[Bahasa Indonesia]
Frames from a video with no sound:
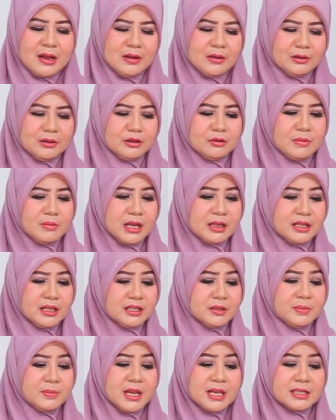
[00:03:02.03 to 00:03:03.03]

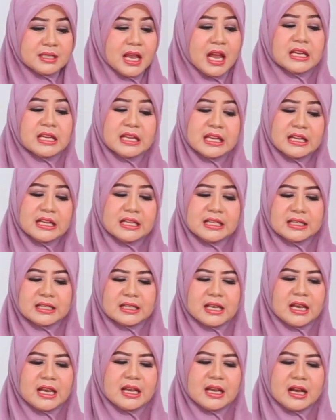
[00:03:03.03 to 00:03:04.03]
otomatis biasanya nih
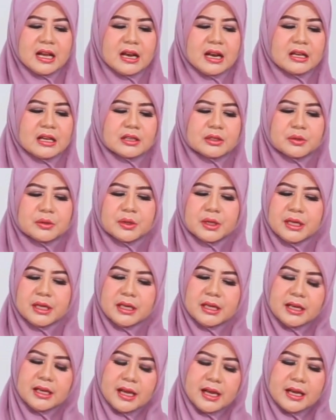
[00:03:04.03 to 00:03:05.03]
saya langsung
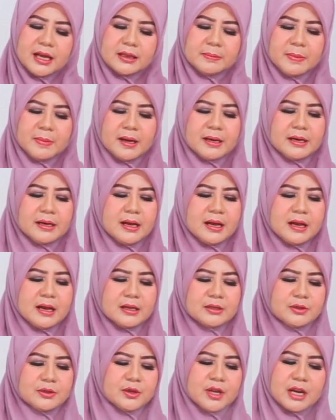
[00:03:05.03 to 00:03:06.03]
ingat
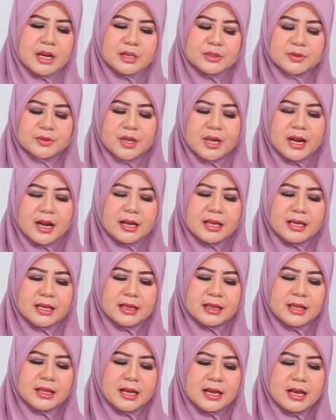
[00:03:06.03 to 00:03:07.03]
pada saudara-saudara
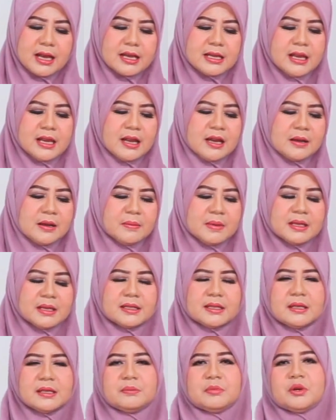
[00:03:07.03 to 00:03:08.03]
kita yang
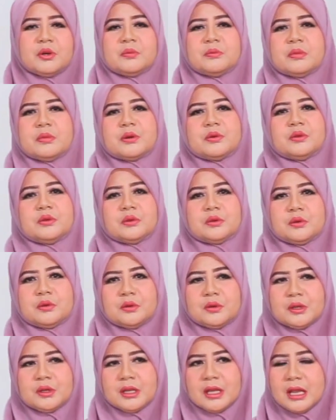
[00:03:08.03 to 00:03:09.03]
masih belum
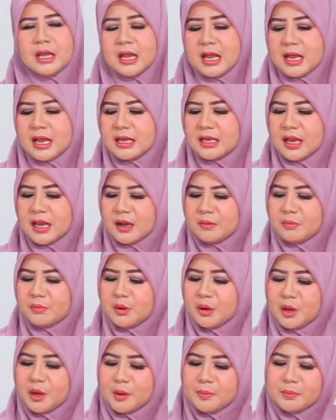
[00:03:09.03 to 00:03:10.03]
beruntung yang
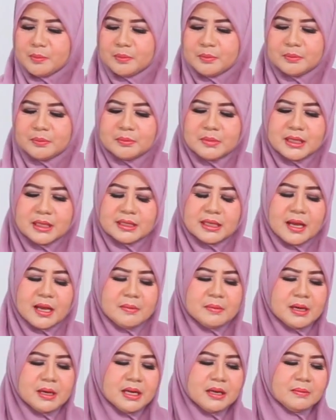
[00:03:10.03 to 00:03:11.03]
belum
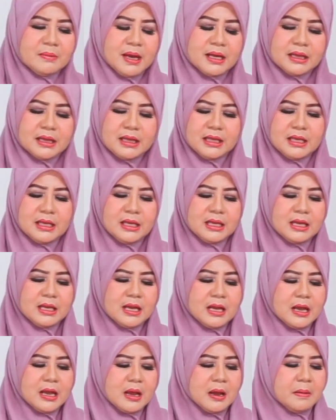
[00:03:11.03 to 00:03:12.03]
bisa menikmati
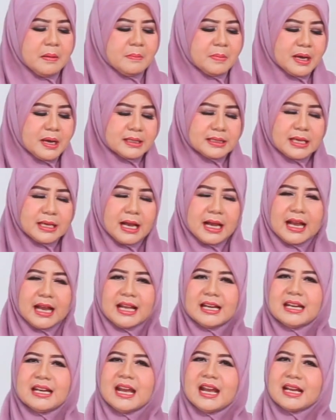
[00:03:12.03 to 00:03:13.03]

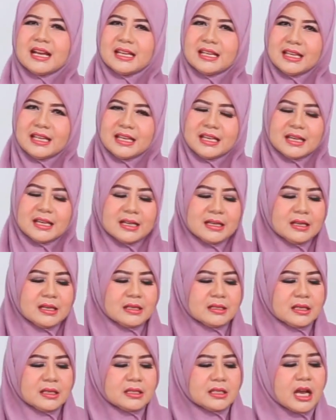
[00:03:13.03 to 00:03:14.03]
masakan daging
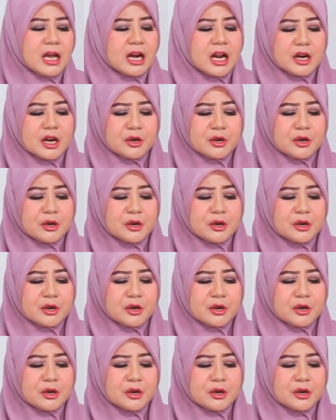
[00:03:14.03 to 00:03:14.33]
secara